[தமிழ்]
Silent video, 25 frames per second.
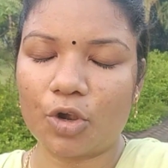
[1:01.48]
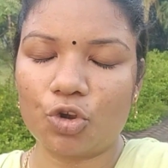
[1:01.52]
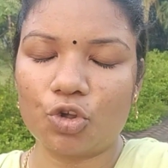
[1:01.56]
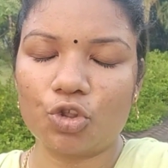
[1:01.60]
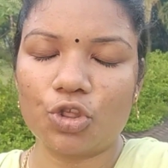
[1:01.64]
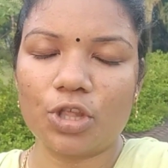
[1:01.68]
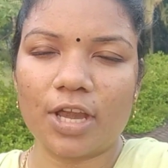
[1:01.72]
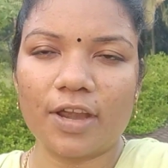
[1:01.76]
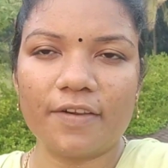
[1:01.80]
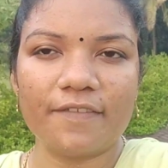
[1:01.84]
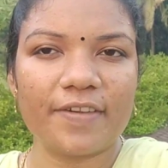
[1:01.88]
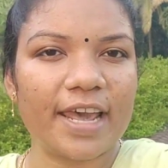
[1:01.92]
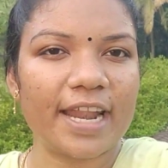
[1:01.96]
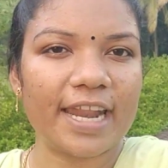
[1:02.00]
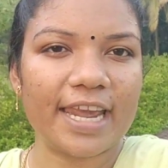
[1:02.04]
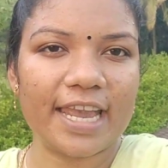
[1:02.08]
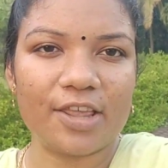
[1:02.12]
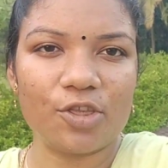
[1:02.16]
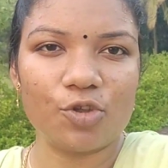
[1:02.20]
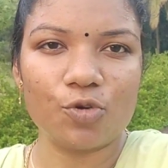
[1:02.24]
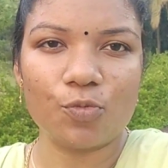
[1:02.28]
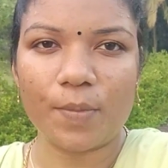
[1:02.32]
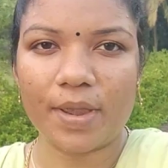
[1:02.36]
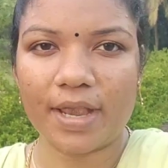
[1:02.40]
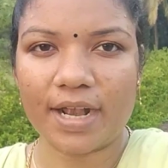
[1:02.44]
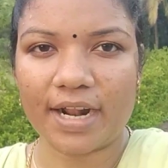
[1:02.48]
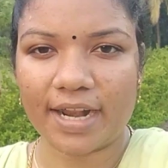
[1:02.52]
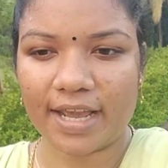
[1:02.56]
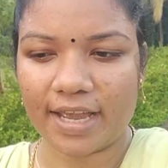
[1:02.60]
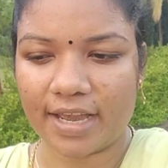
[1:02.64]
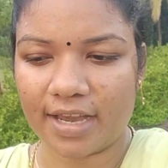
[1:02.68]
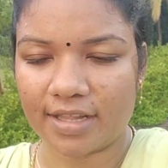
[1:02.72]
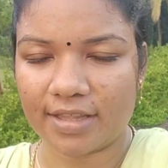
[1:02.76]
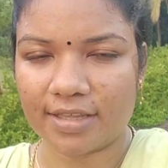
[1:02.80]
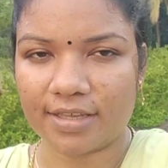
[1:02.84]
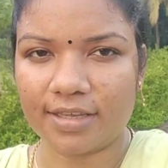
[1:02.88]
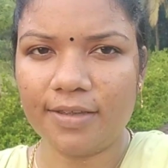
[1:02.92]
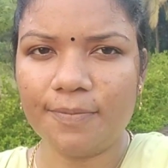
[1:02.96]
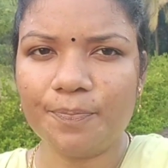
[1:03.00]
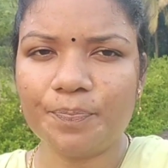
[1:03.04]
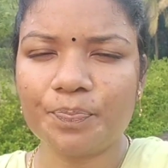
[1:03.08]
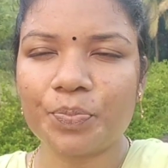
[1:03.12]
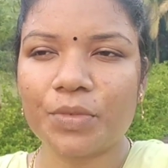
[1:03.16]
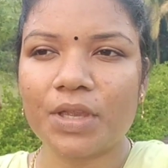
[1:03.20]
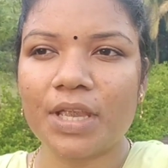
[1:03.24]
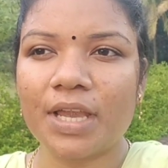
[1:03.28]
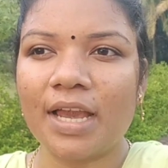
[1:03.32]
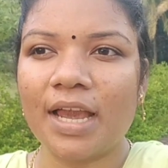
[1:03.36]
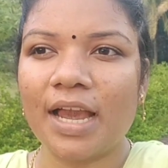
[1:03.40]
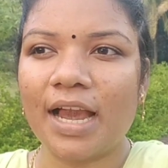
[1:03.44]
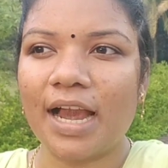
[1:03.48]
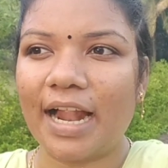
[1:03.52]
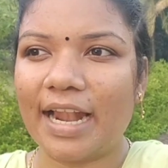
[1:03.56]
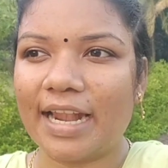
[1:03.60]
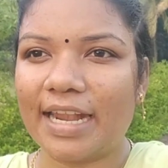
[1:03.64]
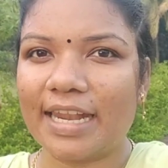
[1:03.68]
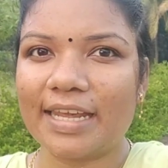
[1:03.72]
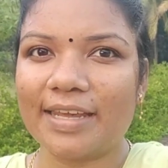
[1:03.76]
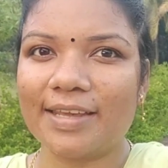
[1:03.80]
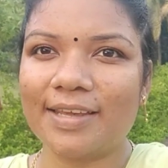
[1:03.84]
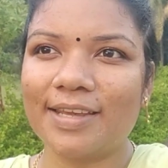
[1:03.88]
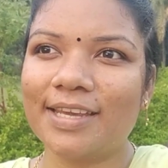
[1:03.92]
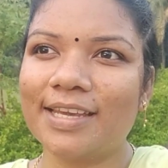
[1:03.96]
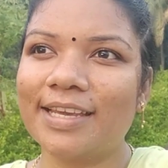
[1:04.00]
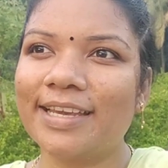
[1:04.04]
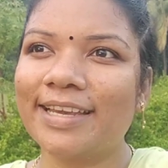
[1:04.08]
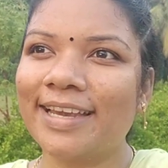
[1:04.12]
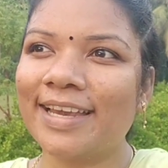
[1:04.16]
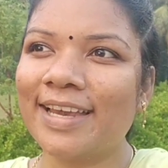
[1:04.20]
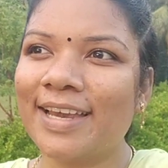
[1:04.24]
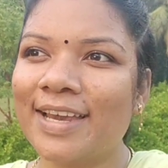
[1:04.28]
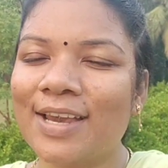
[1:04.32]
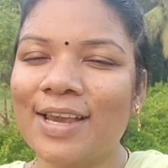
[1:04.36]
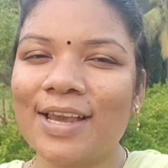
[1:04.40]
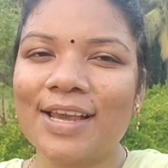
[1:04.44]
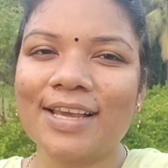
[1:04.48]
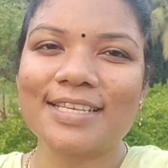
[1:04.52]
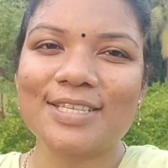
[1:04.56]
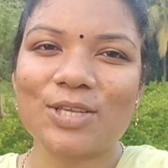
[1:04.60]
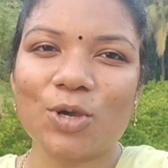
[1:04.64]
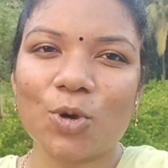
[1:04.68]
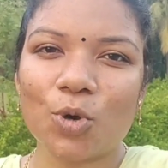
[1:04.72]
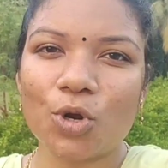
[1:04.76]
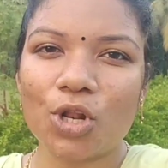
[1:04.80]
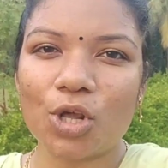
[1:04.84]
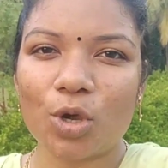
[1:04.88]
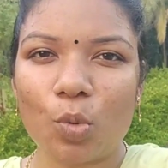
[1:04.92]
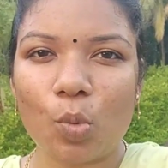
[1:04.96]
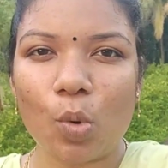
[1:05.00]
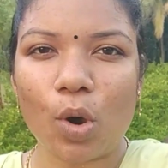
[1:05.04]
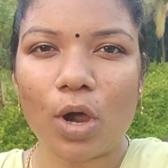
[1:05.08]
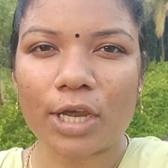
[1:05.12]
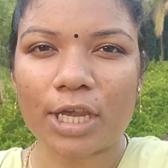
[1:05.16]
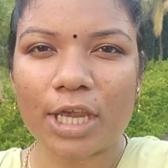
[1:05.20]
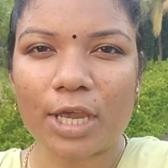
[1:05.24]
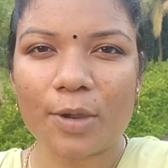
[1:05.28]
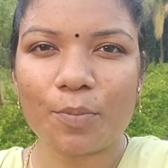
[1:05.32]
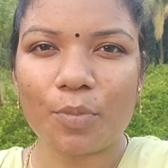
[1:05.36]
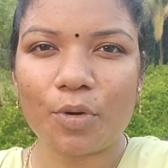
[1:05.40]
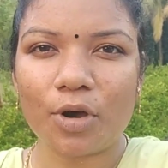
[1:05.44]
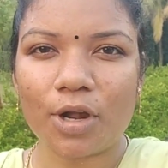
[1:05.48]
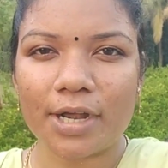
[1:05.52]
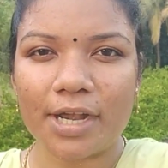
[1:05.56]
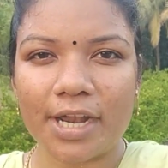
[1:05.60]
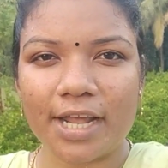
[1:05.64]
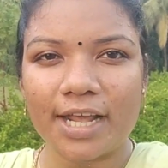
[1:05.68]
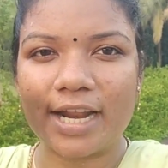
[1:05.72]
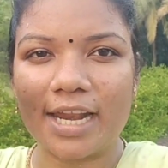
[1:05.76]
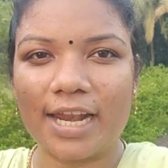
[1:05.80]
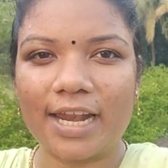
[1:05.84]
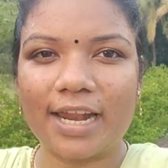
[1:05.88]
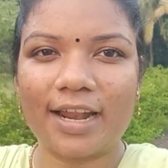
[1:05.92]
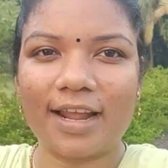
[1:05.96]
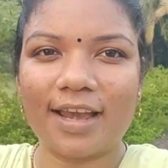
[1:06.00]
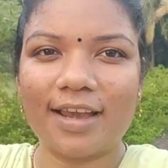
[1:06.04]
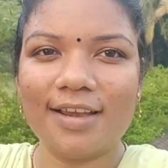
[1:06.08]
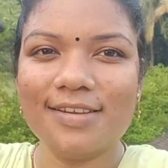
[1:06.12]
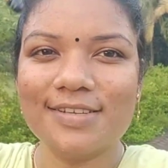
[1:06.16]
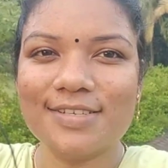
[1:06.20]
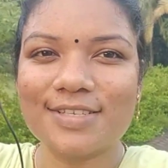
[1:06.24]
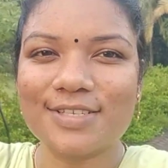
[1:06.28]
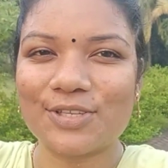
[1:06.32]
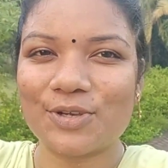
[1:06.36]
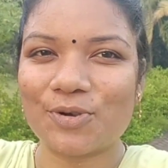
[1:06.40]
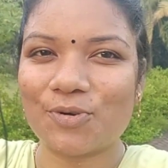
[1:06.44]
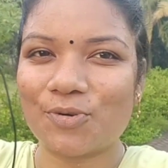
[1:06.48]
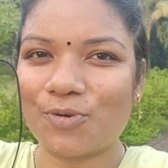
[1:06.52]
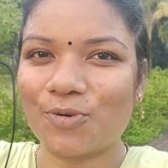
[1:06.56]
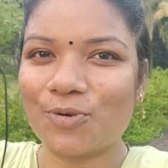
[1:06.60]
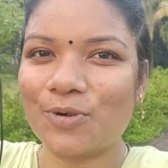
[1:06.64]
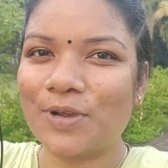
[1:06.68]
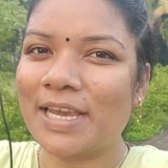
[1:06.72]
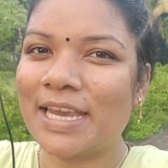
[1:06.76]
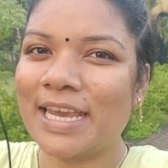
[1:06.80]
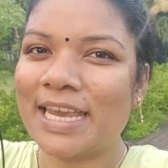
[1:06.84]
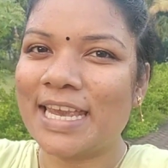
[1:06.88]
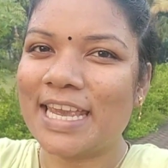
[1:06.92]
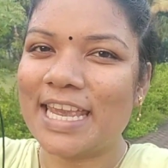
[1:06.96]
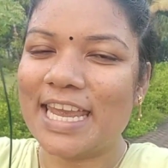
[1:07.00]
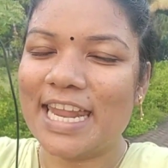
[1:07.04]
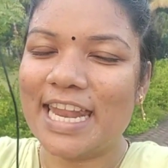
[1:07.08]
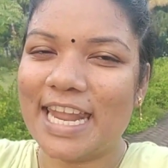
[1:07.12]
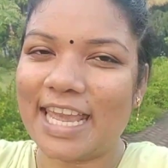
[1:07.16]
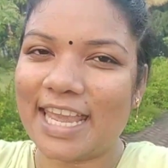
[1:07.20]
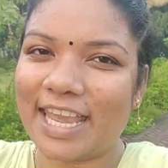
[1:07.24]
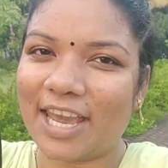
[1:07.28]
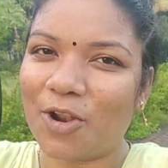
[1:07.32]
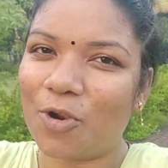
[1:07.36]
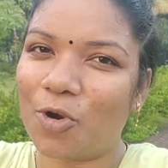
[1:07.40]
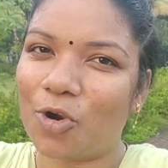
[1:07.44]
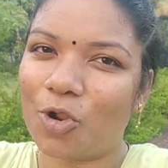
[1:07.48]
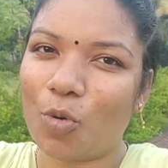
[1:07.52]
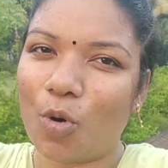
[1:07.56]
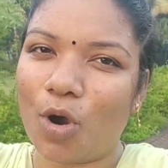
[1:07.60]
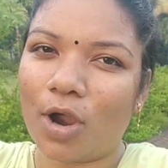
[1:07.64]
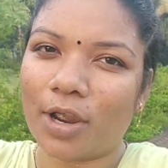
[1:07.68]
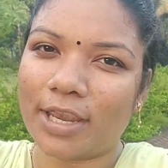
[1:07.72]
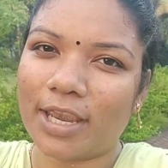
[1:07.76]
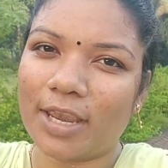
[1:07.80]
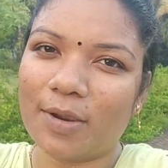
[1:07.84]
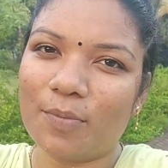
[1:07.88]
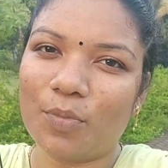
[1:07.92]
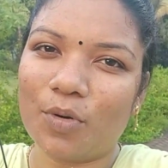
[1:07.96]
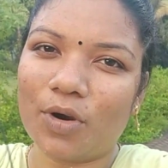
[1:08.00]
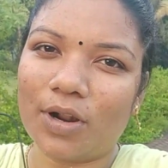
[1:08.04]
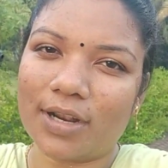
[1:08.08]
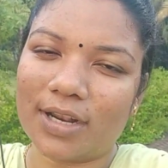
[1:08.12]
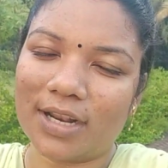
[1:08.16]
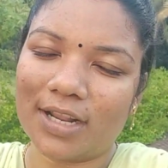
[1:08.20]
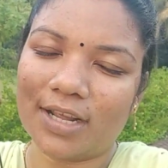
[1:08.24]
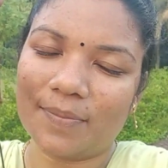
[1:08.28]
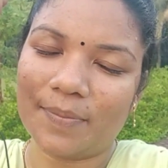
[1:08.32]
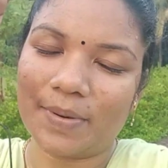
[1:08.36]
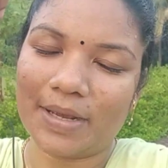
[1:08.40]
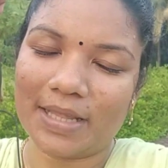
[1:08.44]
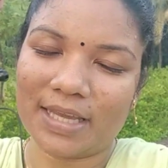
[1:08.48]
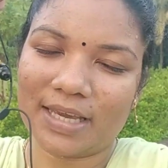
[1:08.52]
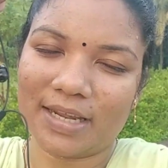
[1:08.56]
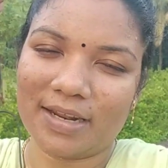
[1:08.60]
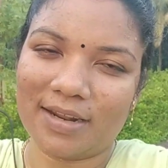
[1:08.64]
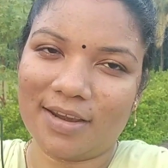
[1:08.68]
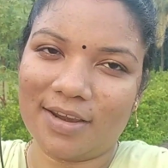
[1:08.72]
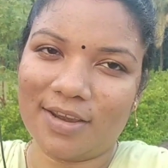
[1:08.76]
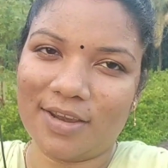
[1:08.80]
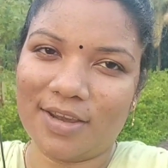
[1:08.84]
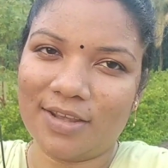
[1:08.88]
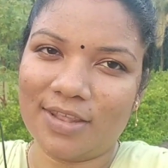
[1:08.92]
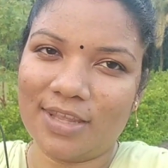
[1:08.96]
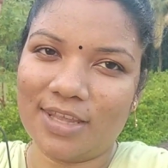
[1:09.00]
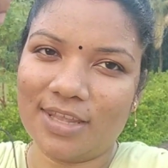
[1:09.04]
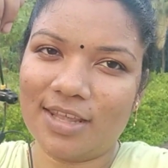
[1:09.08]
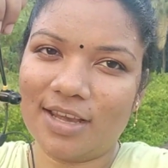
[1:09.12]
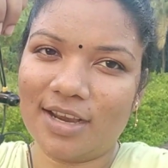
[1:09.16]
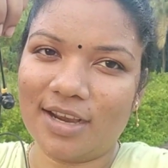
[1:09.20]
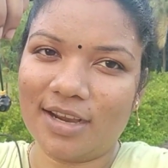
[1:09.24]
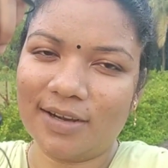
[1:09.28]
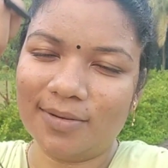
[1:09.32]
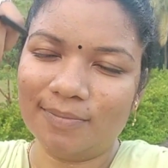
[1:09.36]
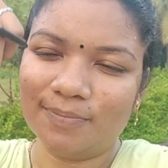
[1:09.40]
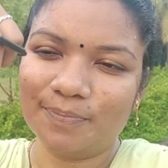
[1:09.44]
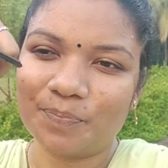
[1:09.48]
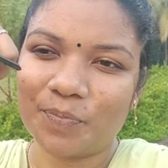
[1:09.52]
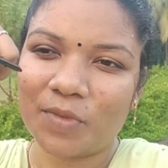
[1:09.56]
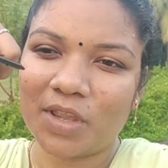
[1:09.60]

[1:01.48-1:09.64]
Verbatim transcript: மட்டும்தான் வேறு எதுவுமே கிடையாது அண்டு ஸோ உங்களுக்கு வாக்கிங் பார்ட்னர் இல்லைனா ஸோ இன்றைக்கி என்னோடய வாக்கிங் பார்ட்னர் பார்த்திங்கன்னா இதுதான்